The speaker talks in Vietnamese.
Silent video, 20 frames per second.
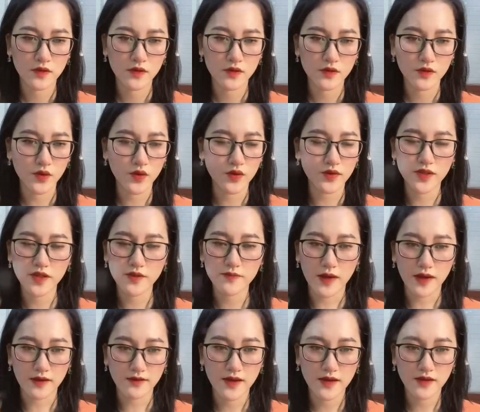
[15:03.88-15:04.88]
Tôi cứ thích
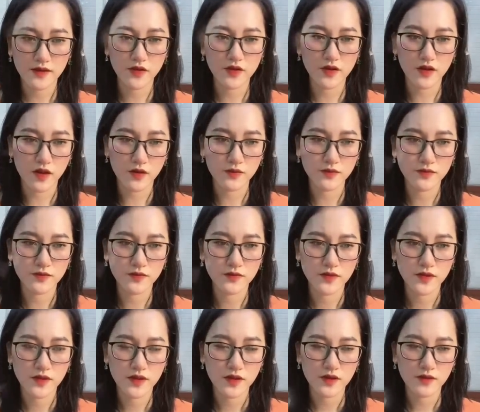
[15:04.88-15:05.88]
mắng đấy có được không
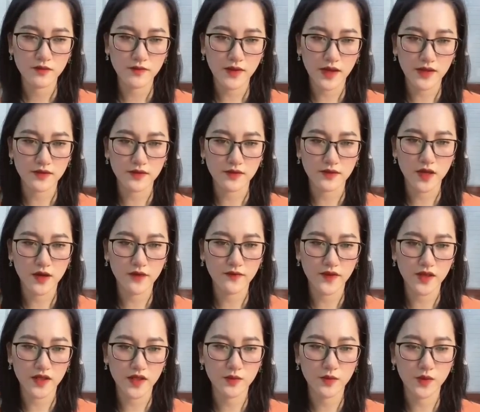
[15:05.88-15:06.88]
Mạc Tử Thâm
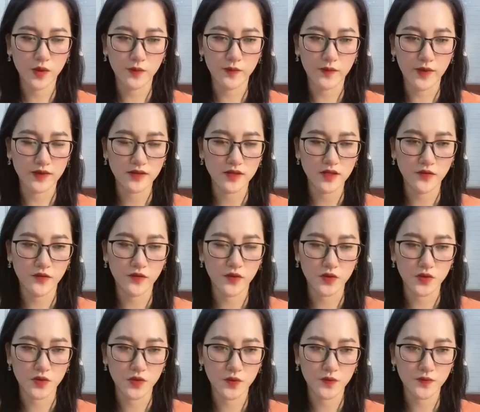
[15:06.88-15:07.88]
vẫn tiếp tục mắng chửi Phù
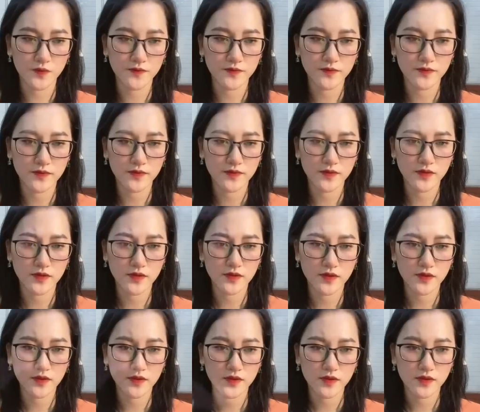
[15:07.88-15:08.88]
Dung
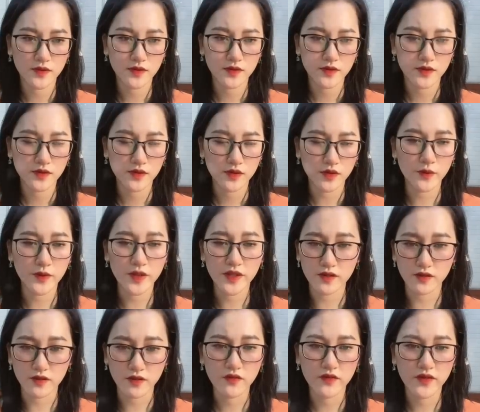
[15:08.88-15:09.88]
Cô bị từ
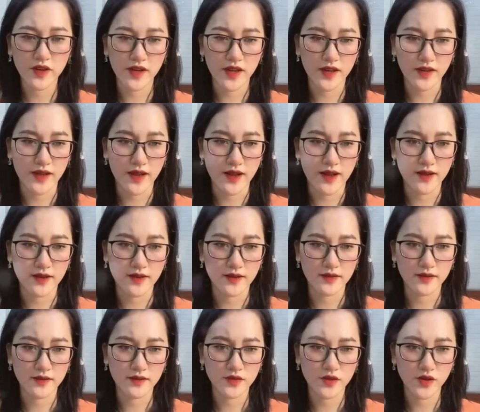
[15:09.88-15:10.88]
ngương viên hành hạ
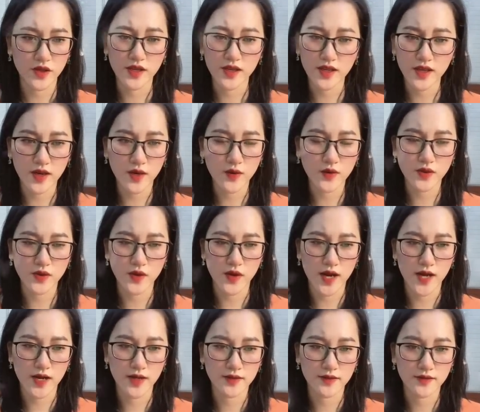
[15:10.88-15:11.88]
Cho đến nghiện luôn rồi
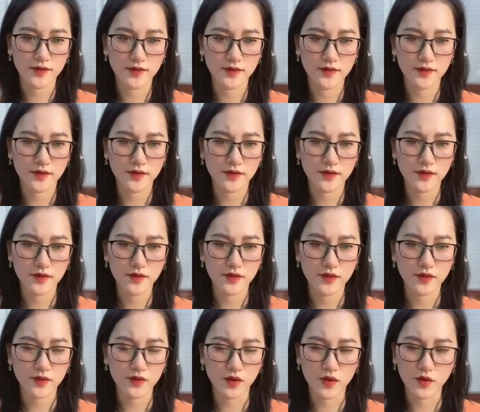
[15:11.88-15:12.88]
hả
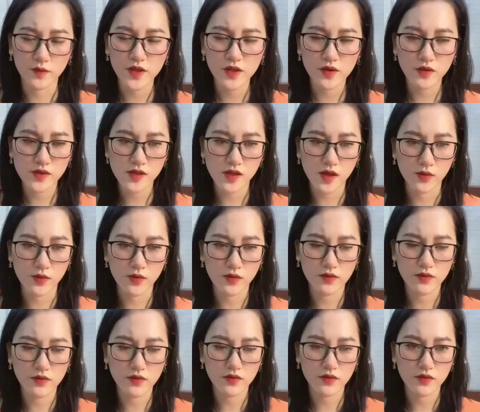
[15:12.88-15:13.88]
Đồ không biết tốt xấu
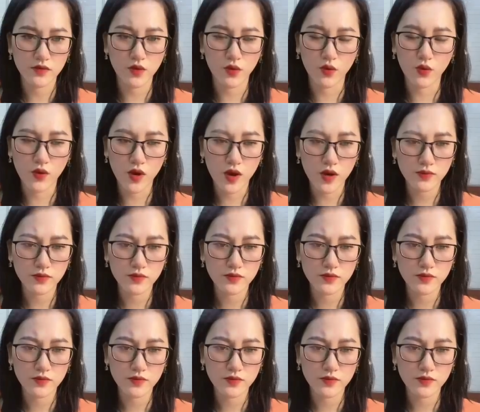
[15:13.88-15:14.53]
Đồ ngu ngốc